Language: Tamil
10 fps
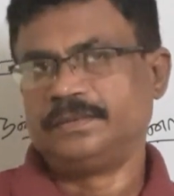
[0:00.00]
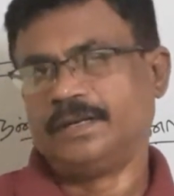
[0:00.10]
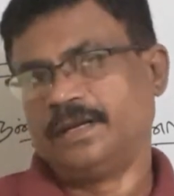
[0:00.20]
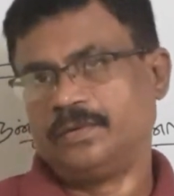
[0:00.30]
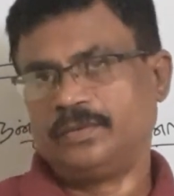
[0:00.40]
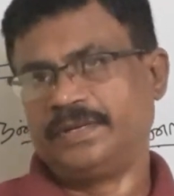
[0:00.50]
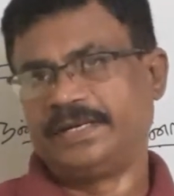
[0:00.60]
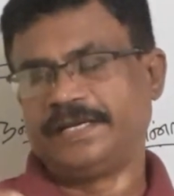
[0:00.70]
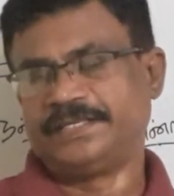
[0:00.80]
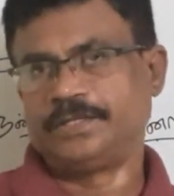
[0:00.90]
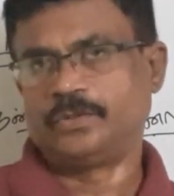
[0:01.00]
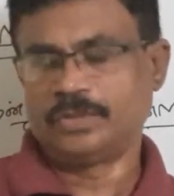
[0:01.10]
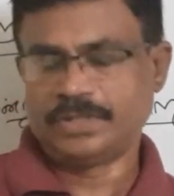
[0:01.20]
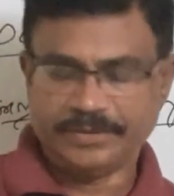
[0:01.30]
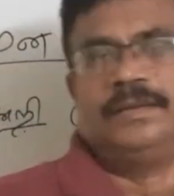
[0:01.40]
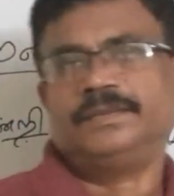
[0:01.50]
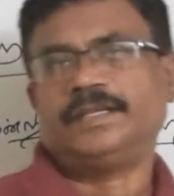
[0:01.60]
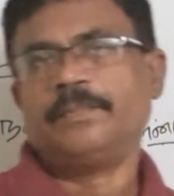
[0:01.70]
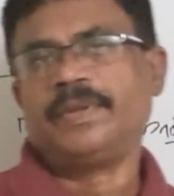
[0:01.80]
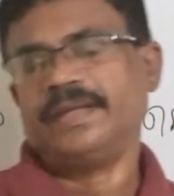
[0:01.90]
நான் டிக்டேஷன் கொடுத்தேன்
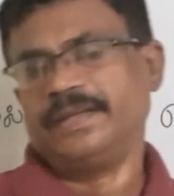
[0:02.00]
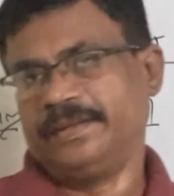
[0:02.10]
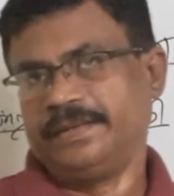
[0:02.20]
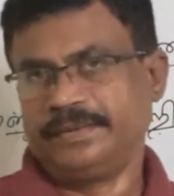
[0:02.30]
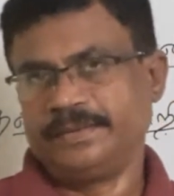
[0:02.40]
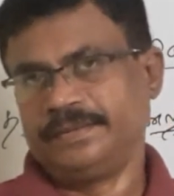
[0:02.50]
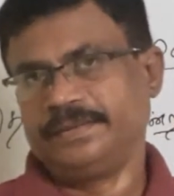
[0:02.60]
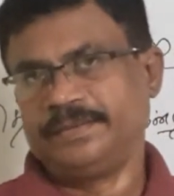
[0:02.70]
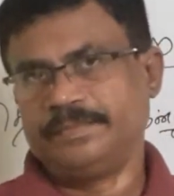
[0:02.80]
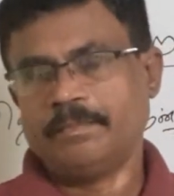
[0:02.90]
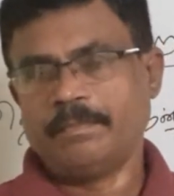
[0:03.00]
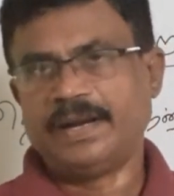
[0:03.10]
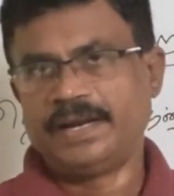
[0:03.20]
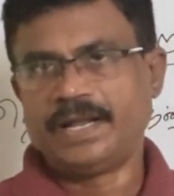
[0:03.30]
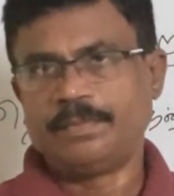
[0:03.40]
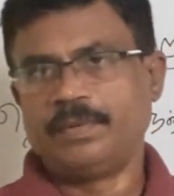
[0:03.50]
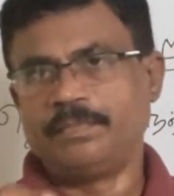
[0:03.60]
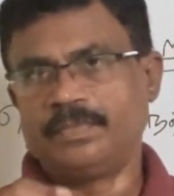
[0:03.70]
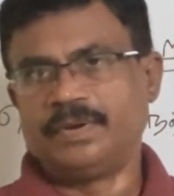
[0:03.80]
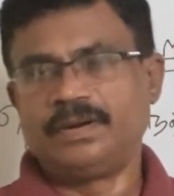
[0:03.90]
தம்பி
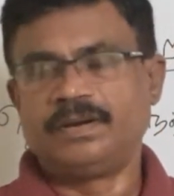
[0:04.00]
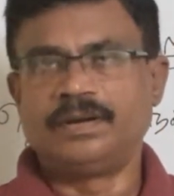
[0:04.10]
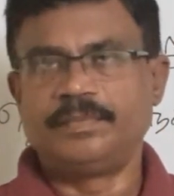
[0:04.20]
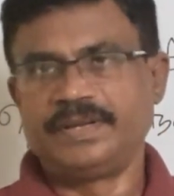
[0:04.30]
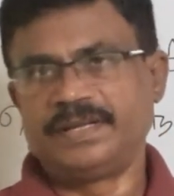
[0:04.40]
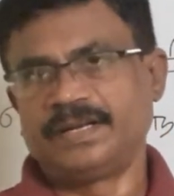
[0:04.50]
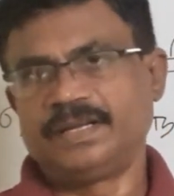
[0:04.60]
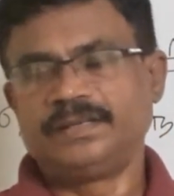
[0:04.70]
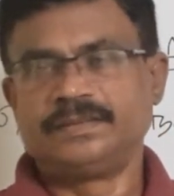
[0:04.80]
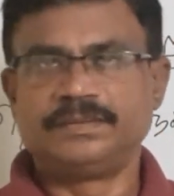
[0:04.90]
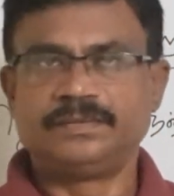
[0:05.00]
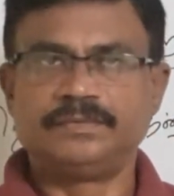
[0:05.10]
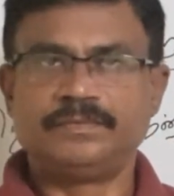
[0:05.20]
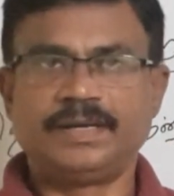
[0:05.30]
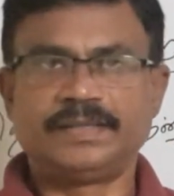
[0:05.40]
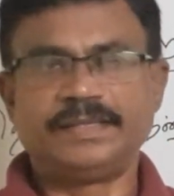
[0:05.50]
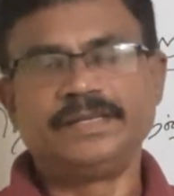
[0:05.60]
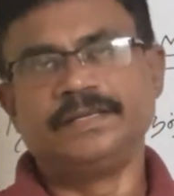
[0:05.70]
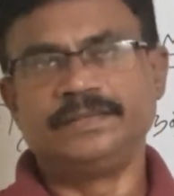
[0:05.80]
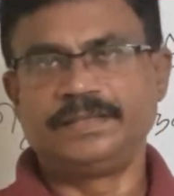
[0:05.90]
மண்டபம் அப்படிங்கிற வார்த்தையை
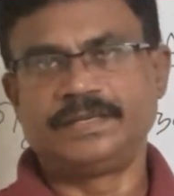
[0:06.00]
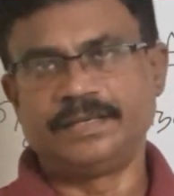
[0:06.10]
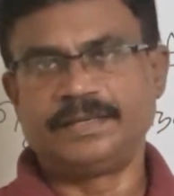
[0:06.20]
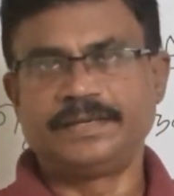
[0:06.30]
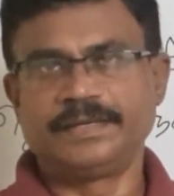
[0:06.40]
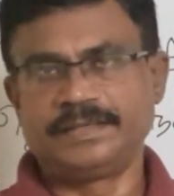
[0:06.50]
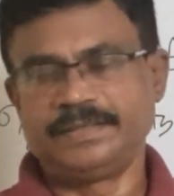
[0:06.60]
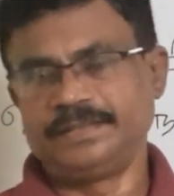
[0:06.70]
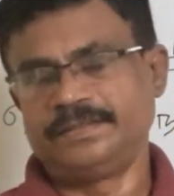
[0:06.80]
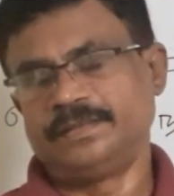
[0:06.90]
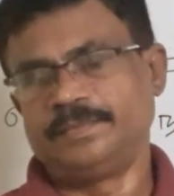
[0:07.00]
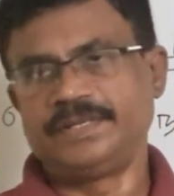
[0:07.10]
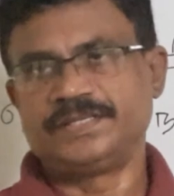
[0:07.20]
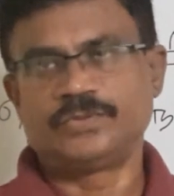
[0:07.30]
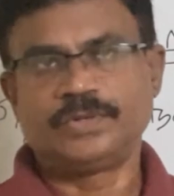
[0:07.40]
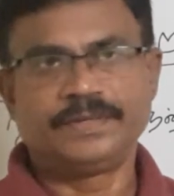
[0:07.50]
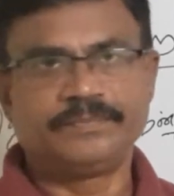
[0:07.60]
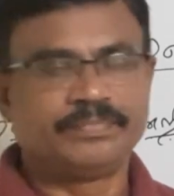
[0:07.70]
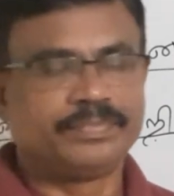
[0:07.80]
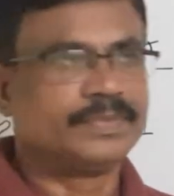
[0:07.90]
எழுதி காட்டு எனக்கு அப்படின்னு சொன்னேன்
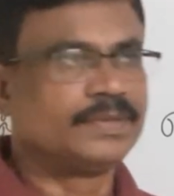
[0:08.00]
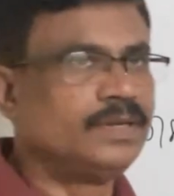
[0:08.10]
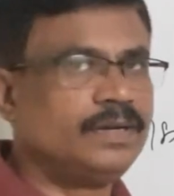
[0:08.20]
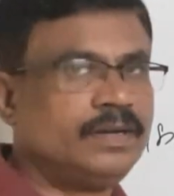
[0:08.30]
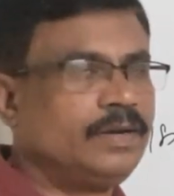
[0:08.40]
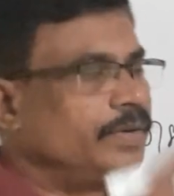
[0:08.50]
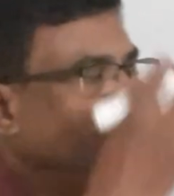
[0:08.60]
அவர்